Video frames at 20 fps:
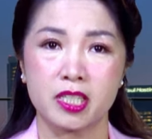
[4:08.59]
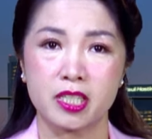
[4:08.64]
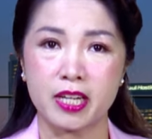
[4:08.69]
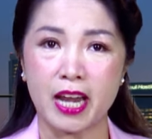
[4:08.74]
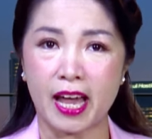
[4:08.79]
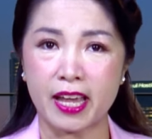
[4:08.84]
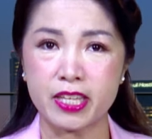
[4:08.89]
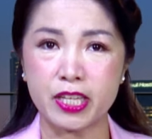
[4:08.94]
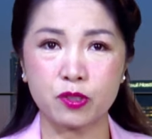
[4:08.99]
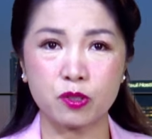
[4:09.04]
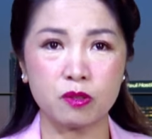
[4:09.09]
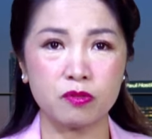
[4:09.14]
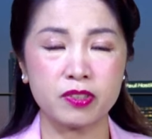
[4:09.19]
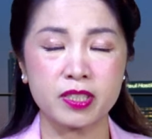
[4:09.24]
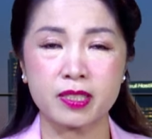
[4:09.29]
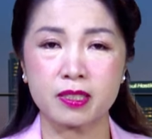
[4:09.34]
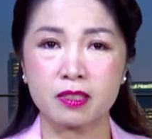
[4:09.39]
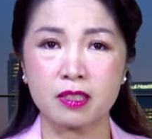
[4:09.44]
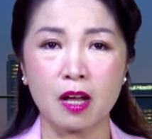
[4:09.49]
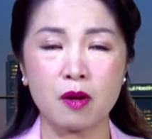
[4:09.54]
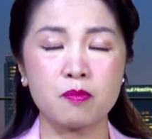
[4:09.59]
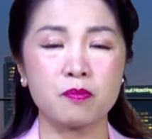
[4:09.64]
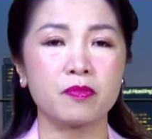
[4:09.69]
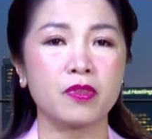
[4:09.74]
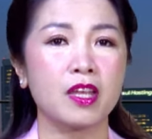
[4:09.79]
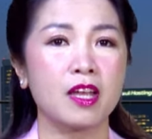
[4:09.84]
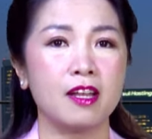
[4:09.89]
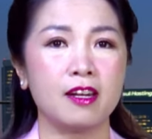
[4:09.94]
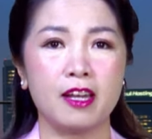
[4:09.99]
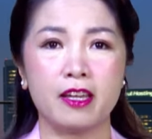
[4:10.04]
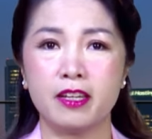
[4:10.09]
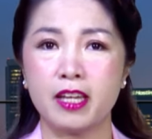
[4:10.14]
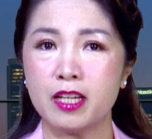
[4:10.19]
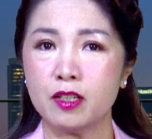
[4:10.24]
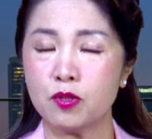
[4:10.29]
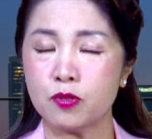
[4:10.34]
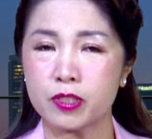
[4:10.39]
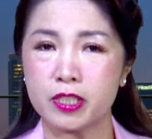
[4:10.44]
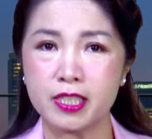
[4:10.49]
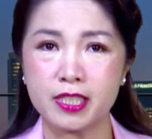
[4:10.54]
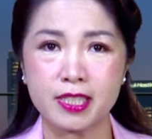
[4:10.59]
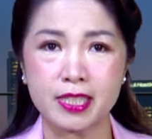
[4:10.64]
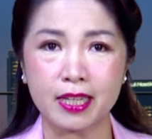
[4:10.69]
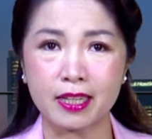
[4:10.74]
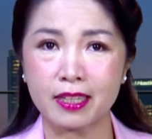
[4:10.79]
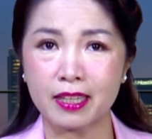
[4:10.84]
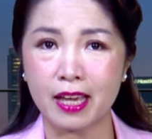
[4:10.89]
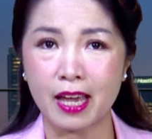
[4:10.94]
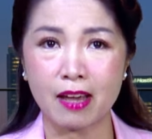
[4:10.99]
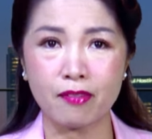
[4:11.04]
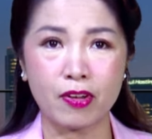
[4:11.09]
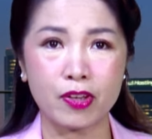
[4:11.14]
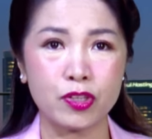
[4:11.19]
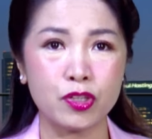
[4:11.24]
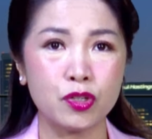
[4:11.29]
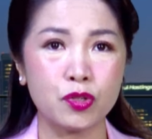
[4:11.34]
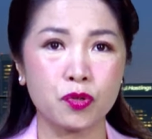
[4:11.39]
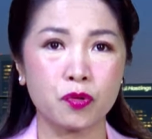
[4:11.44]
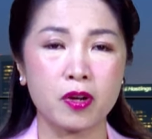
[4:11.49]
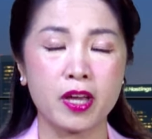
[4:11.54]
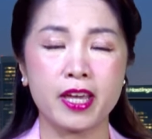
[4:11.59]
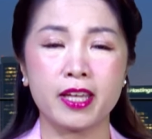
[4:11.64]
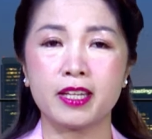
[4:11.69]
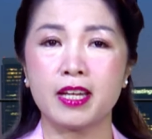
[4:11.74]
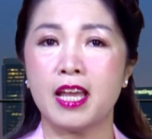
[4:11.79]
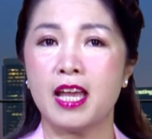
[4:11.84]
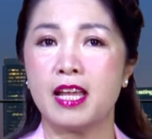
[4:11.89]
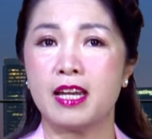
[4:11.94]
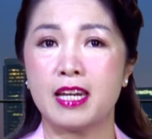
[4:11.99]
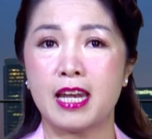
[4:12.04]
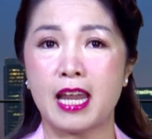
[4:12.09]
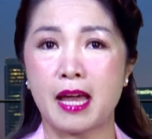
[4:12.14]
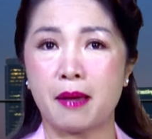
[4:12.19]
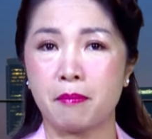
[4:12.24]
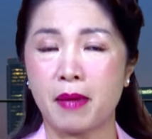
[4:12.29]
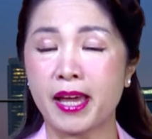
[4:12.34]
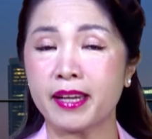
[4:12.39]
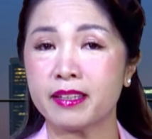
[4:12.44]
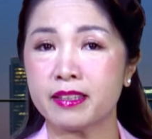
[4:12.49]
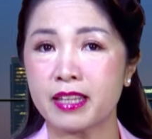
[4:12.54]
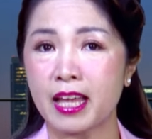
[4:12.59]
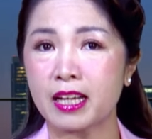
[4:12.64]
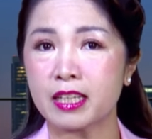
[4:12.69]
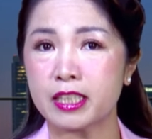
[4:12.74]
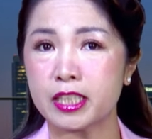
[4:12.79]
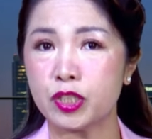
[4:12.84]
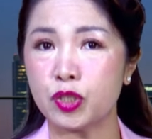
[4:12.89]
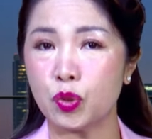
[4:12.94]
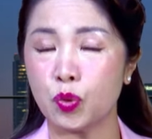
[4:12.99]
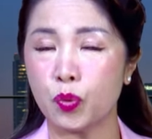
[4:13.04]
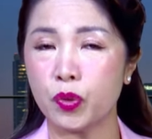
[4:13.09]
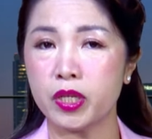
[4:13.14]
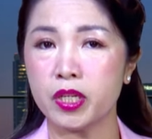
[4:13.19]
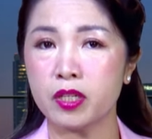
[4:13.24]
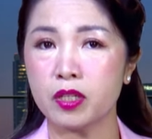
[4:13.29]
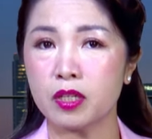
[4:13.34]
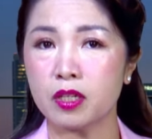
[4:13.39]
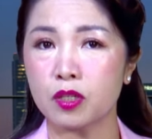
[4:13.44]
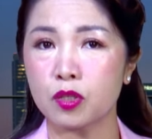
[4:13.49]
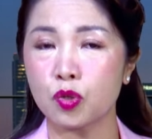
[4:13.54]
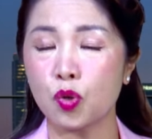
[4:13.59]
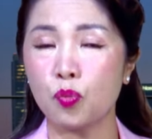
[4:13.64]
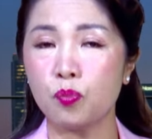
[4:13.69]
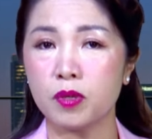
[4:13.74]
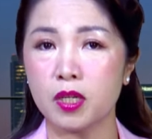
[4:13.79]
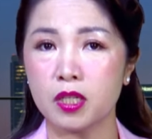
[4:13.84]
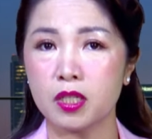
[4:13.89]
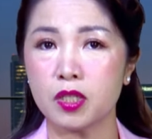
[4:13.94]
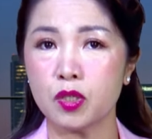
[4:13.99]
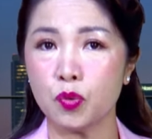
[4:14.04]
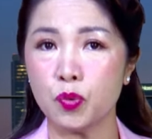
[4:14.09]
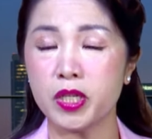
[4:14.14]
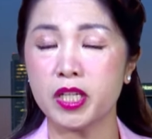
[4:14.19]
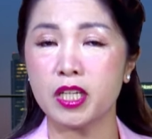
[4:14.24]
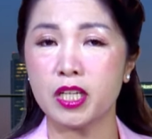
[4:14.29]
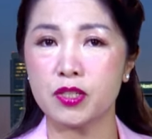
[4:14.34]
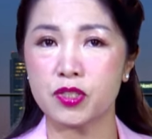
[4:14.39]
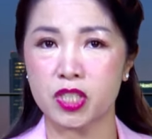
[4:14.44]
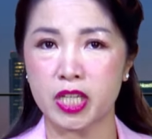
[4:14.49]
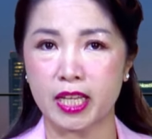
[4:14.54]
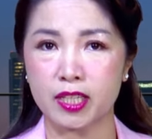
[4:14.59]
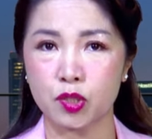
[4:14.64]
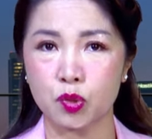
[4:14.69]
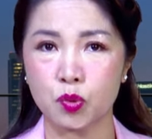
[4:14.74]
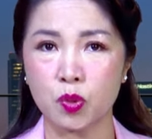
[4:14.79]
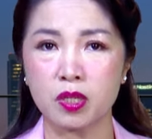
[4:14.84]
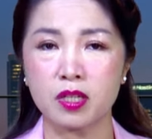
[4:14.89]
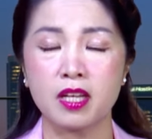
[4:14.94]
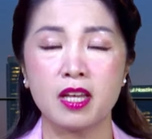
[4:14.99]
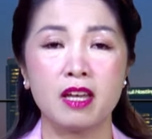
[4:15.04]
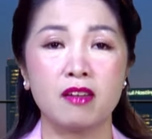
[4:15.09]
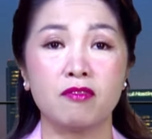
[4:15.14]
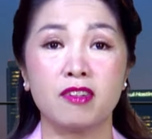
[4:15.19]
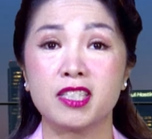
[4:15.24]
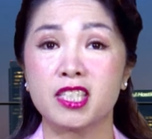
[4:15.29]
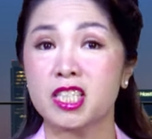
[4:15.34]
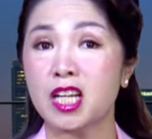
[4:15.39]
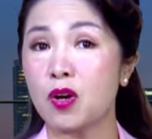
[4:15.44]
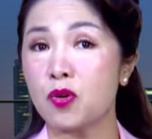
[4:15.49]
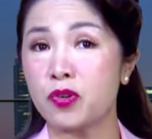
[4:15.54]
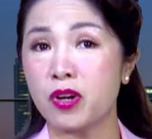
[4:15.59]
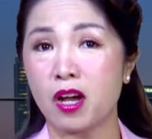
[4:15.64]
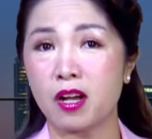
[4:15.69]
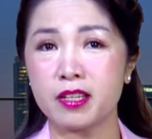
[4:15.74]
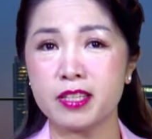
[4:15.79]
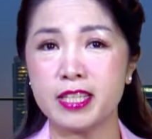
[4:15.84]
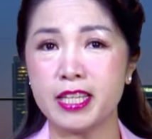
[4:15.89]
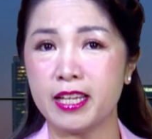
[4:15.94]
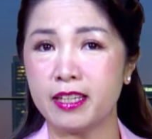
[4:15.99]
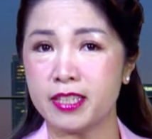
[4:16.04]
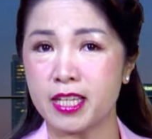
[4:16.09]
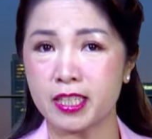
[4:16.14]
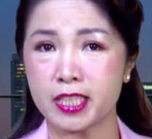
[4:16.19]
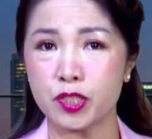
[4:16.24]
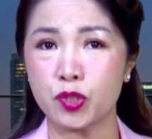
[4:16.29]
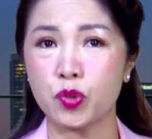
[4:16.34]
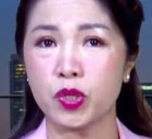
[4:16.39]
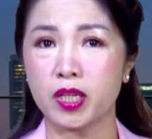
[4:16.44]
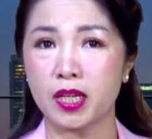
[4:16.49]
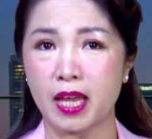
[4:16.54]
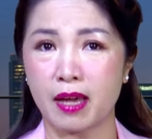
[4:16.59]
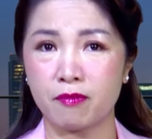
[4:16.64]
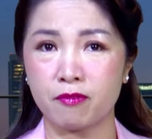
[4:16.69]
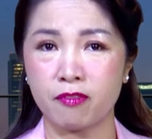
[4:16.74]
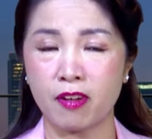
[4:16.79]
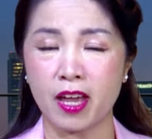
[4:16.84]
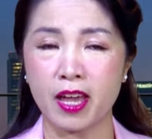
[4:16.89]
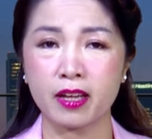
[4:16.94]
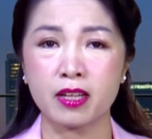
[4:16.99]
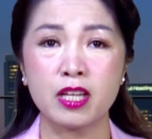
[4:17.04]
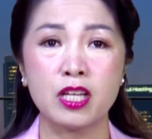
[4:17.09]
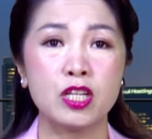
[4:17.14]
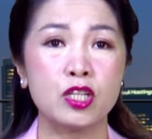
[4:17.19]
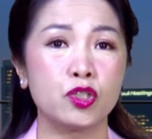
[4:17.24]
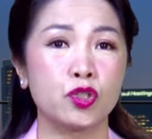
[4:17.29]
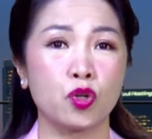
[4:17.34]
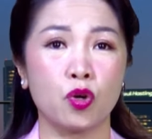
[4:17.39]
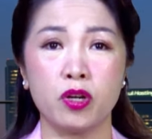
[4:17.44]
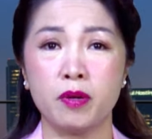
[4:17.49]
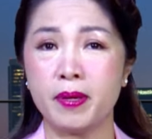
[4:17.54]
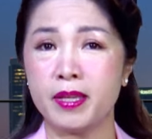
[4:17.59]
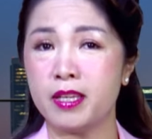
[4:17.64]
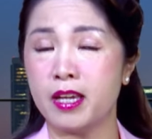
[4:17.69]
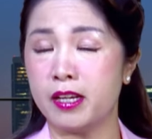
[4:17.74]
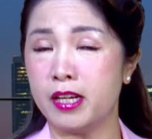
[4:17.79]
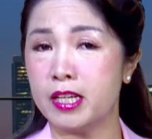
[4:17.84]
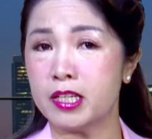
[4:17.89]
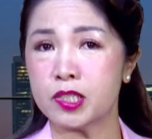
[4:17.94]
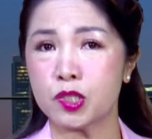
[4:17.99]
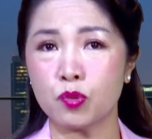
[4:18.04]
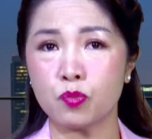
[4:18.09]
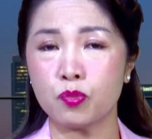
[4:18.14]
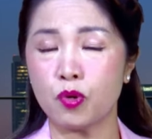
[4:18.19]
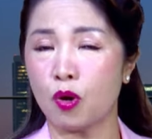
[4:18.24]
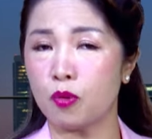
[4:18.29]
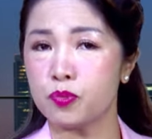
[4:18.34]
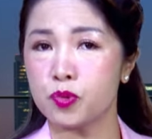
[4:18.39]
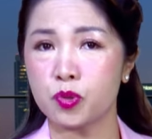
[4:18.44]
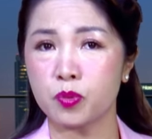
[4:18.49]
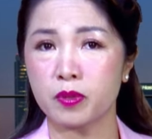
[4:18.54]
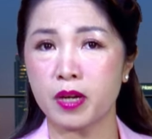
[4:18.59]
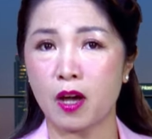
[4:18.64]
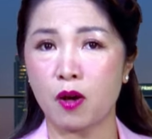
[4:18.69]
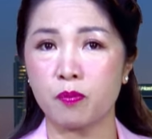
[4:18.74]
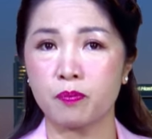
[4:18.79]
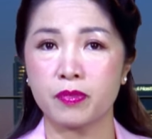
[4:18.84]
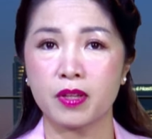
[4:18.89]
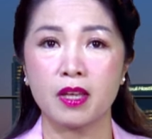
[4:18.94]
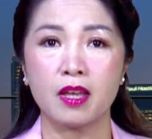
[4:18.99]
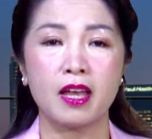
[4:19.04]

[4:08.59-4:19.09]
đại dịch Covid xong lại đến cuộc chiến tranh Nga và Ukraine làm ách tắc cái chuỗi ờ, cung ứng nguyên liệu sản xuất và sau đó diễn đến cái chuyện lạm phát rồi bây giờ đến xung đột Trung Đông